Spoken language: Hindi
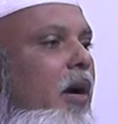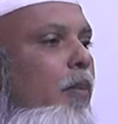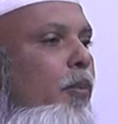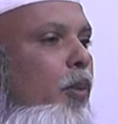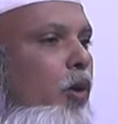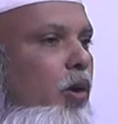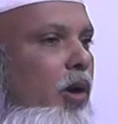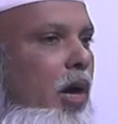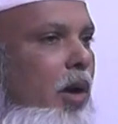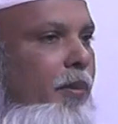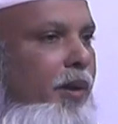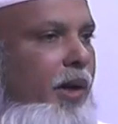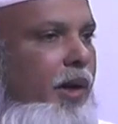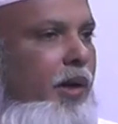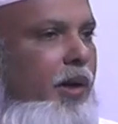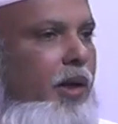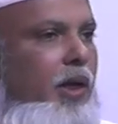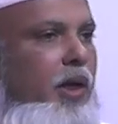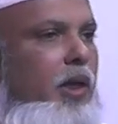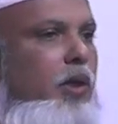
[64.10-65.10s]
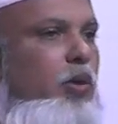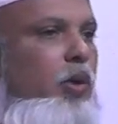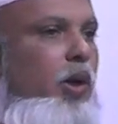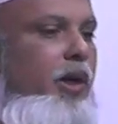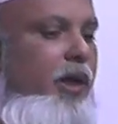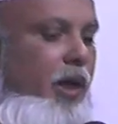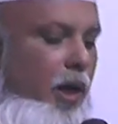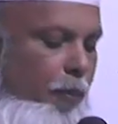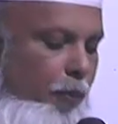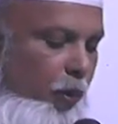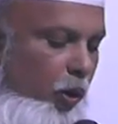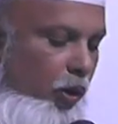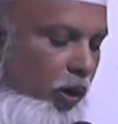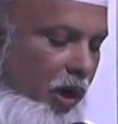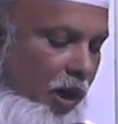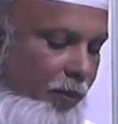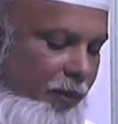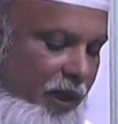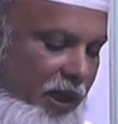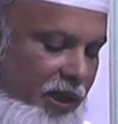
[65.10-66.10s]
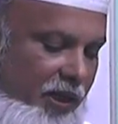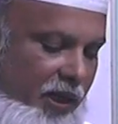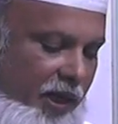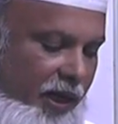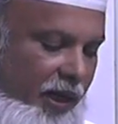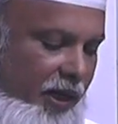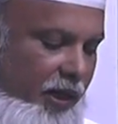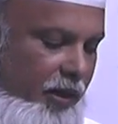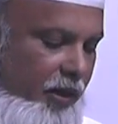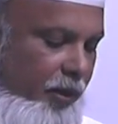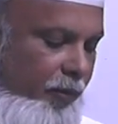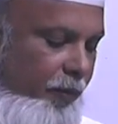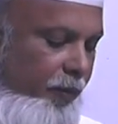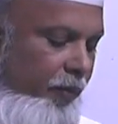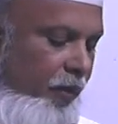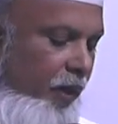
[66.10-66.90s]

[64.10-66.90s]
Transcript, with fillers: का प्रोग्राम है तो ये प्रोग्राम के तहत